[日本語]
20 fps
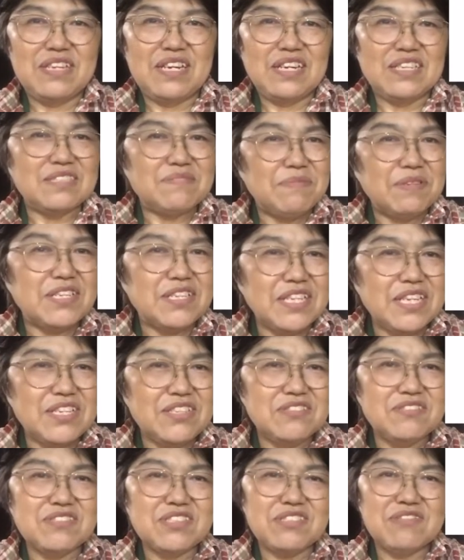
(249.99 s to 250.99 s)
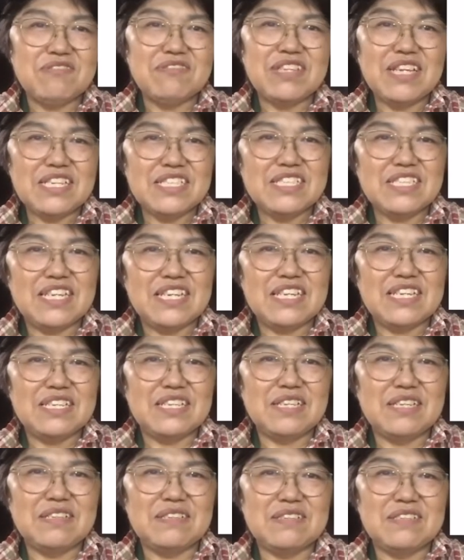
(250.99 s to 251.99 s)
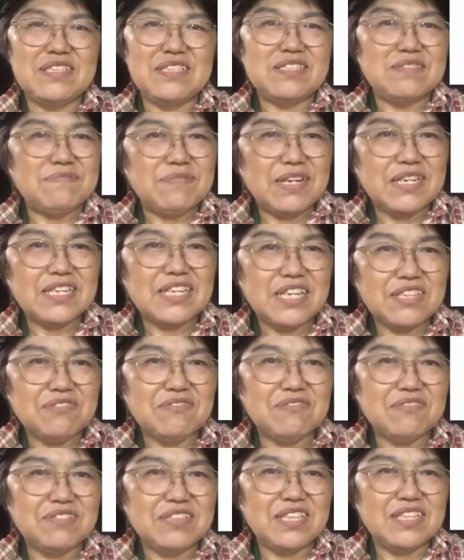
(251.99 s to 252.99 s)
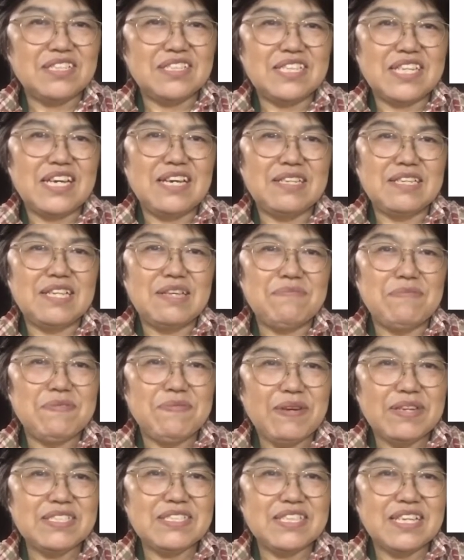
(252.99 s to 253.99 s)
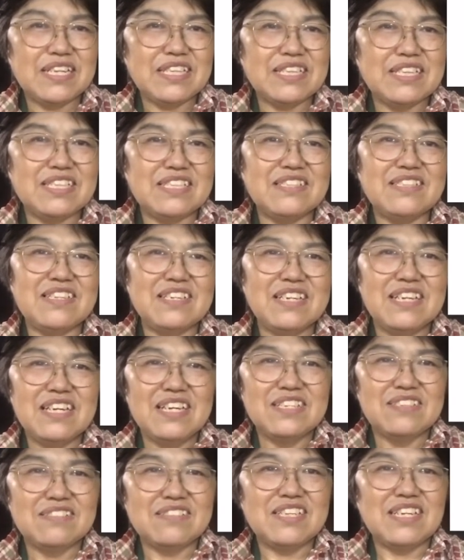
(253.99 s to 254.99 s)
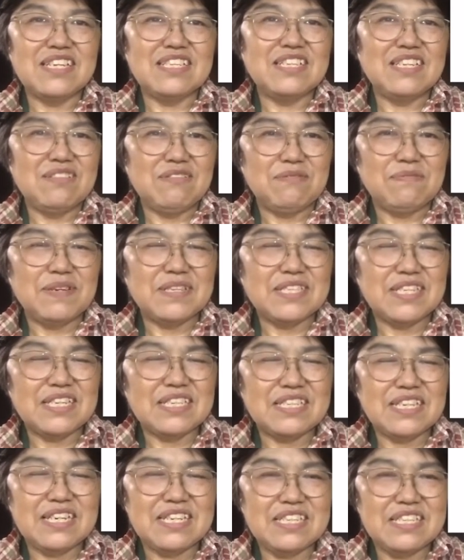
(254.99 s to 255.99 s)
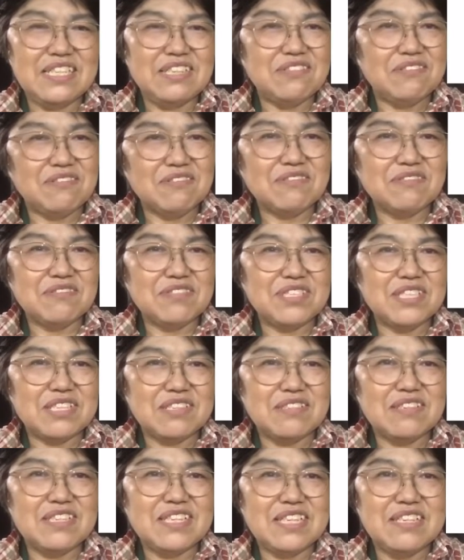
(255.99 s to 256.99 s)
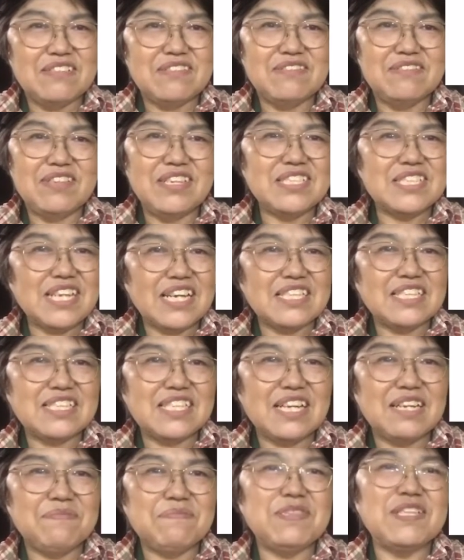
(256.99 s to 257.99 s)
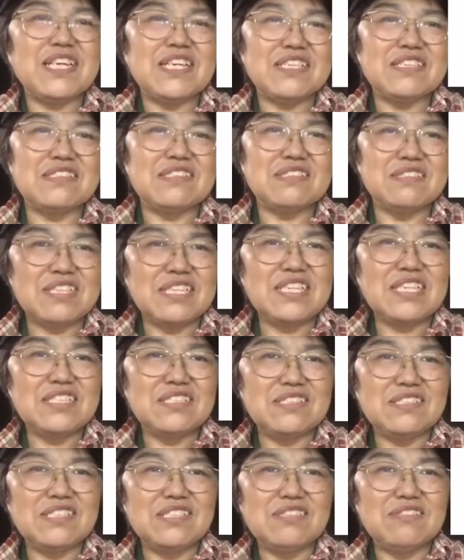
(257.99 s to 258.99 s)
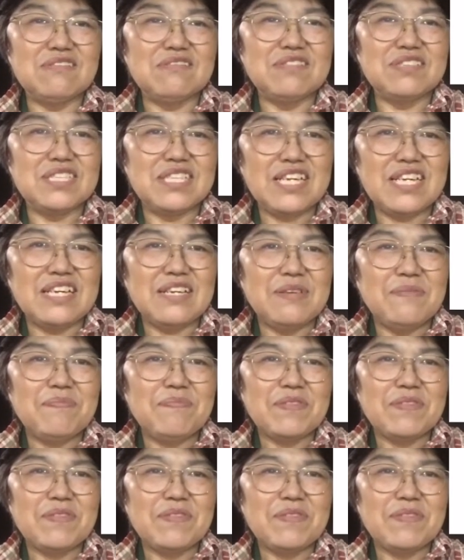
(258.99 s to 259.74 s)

初めてね勇気を出していつもありがとうって伝えてみましたって言ってそしたらねおばちゃんがニコッとしてくれて嬉しかったみたいなそんなねツイートをして